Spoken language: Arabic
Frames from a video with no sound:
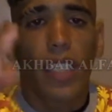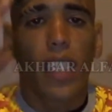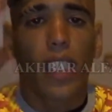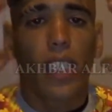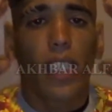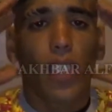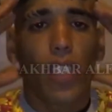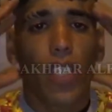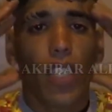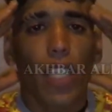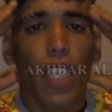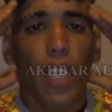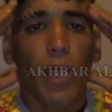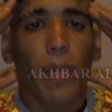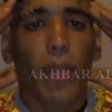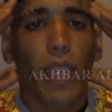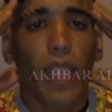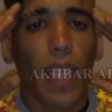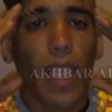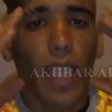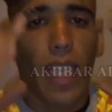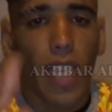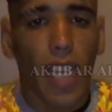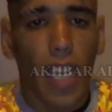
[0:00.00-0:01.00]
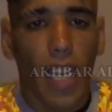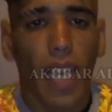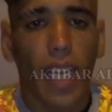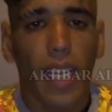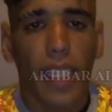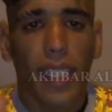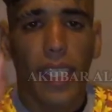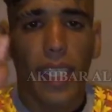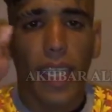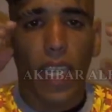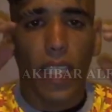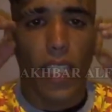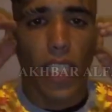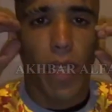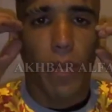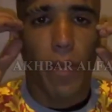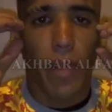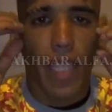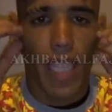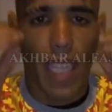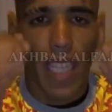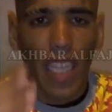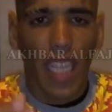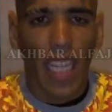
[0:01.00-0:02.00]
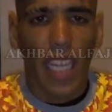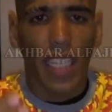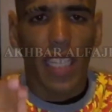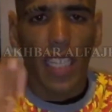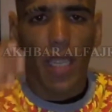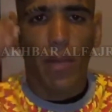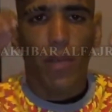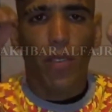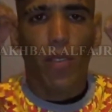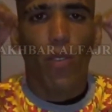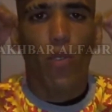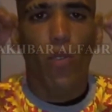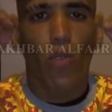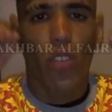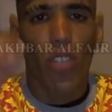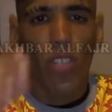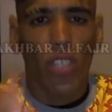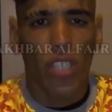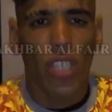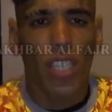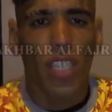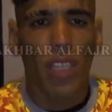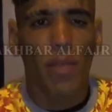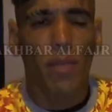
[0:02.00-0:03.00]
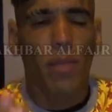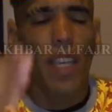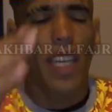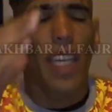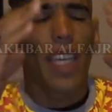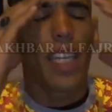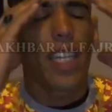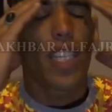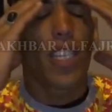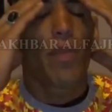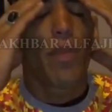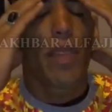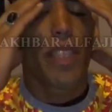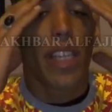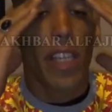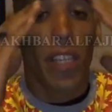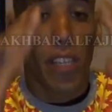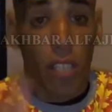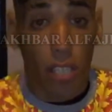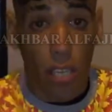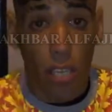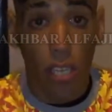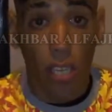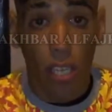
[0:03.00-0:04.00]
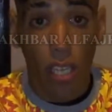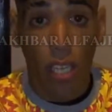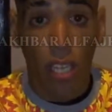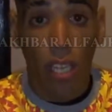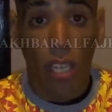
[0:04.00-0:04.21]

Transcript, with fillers: ديت عباد الله سرقت عباد الله ضربت كلشي ما خليتش ما درتش